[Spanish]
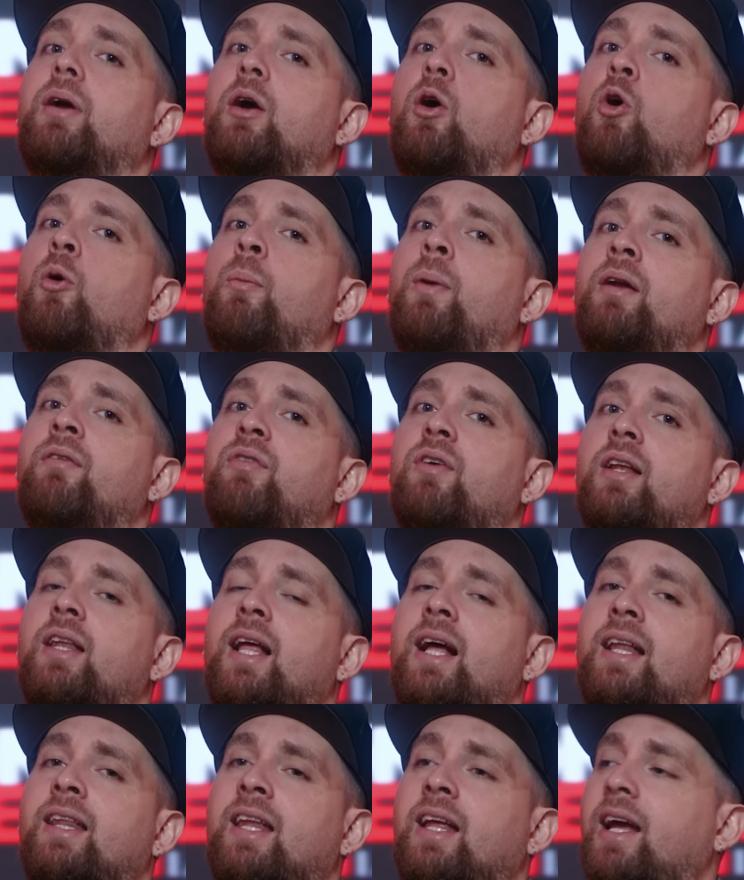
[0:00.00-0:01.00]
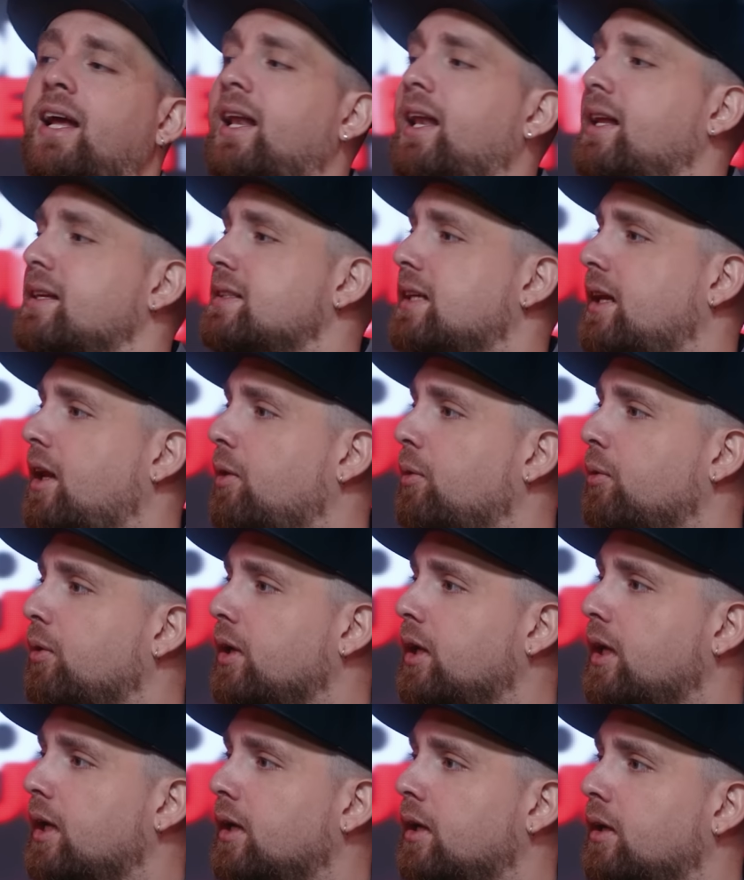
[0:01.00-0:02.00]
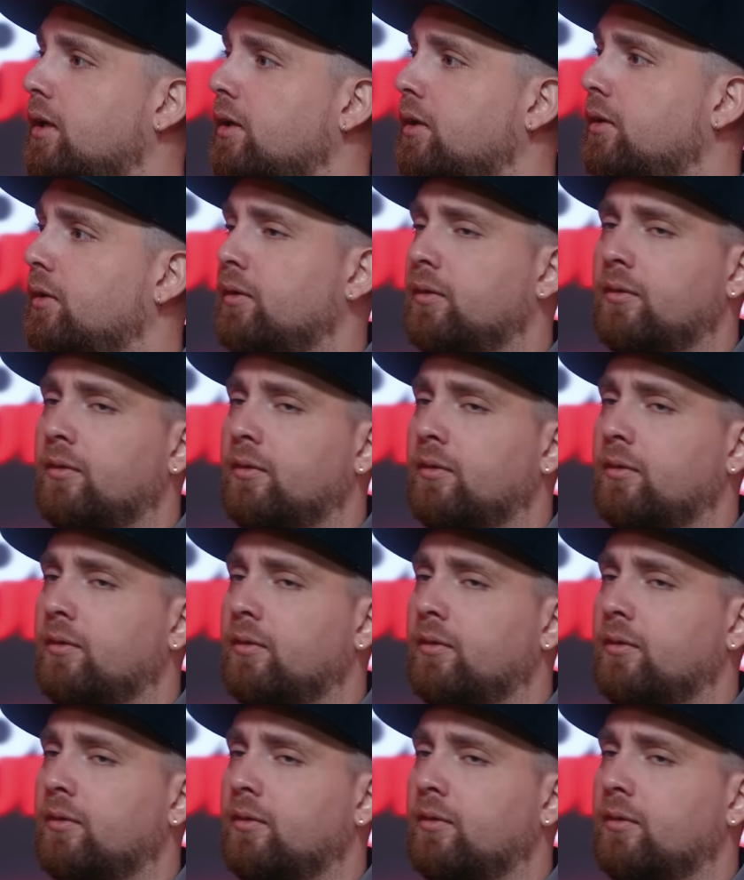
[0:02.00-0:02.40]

Omar Fernández en la senaduría. Sí, no hay